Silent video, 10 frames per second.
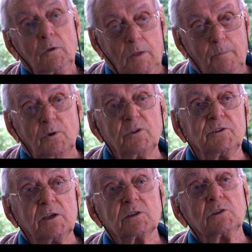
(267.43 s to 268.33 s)
La
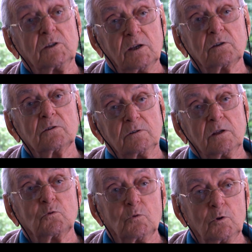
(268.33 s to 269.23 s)
politesse était que
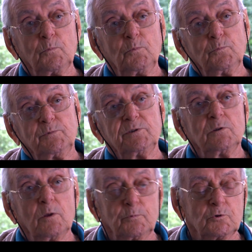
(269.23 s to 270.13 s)
c'était toujours le plus petit,
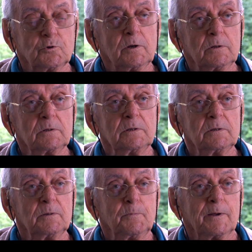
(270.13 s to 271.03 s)
le plus jeune qui,
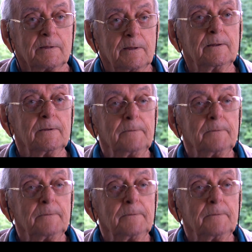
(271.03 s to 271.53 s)
qui perdait.